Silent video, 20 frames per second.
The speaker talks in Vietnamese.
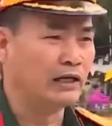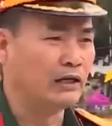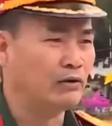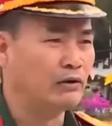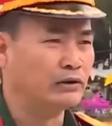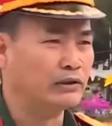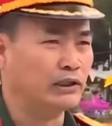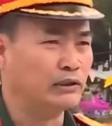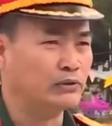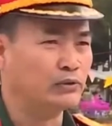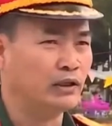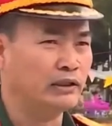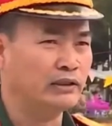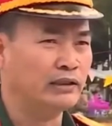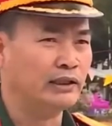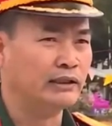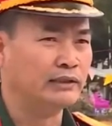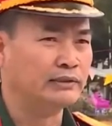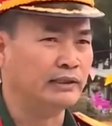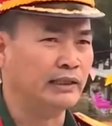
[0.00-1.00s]
hội trợ
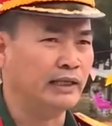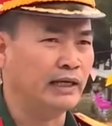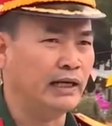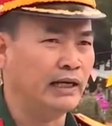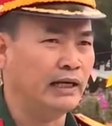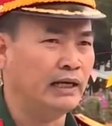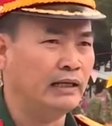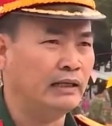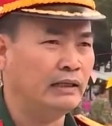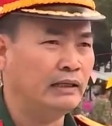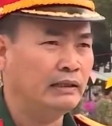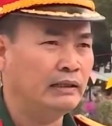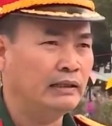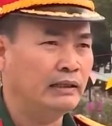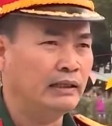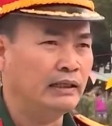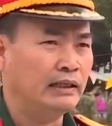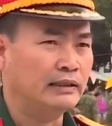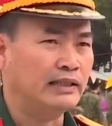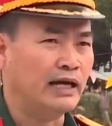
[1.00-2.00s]
xuân sẽ à,
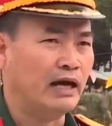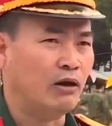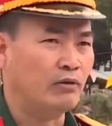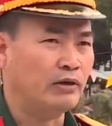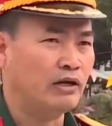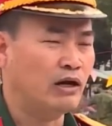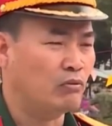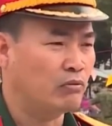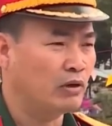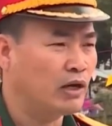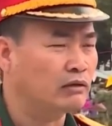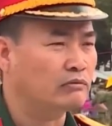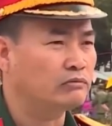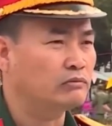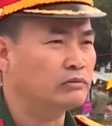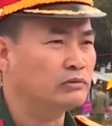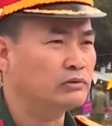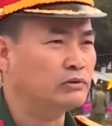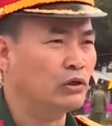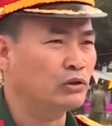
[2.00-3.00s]
tạo cái động lực
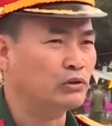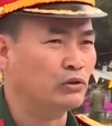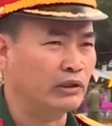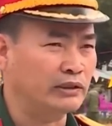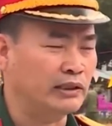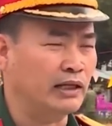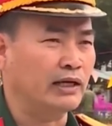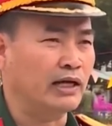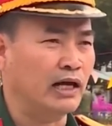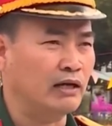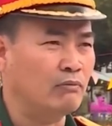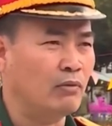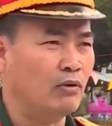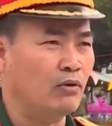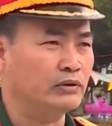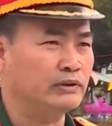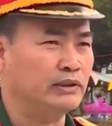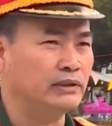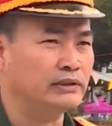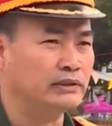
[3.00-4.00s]
cho toàn thể cán
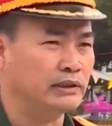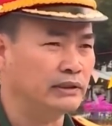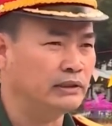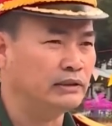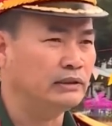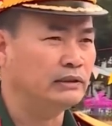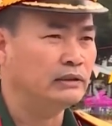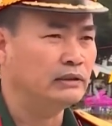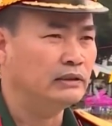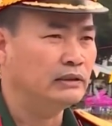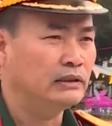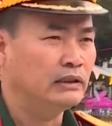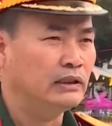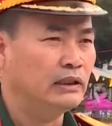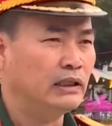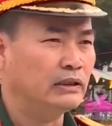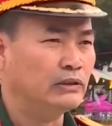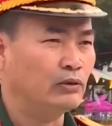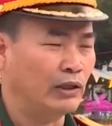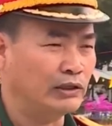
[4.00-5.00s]
bộ chiến sĩ
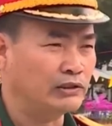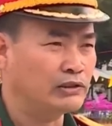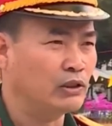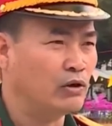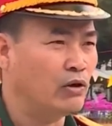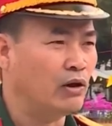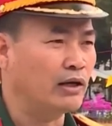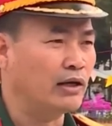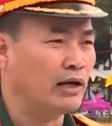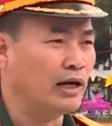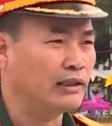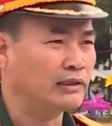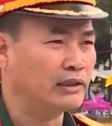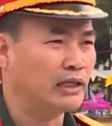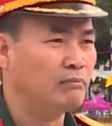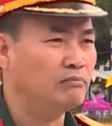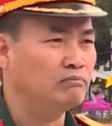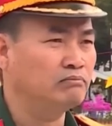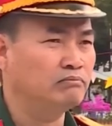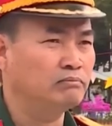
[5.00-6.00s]
toàn sư đoàn an
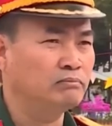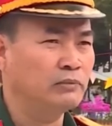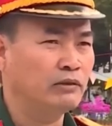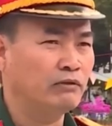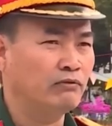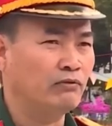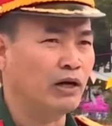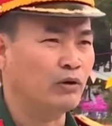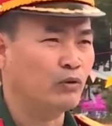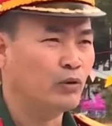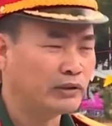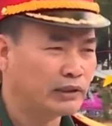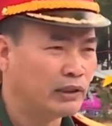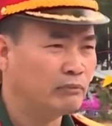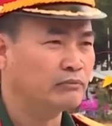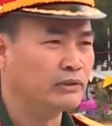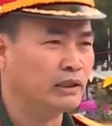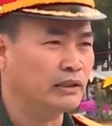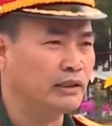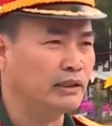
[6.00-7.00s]
tâm và quyết
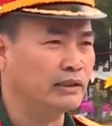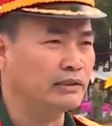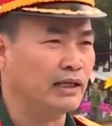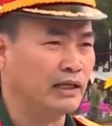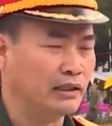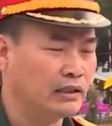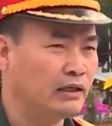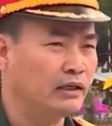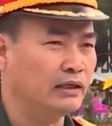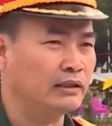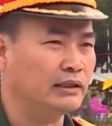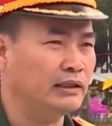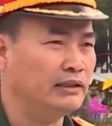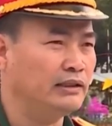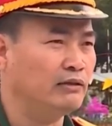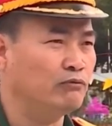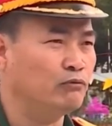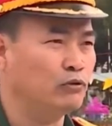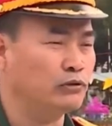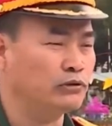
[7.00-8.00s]
tâm thực hiện thắng lợi cái
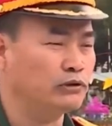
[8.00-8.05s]
nhiệm vụ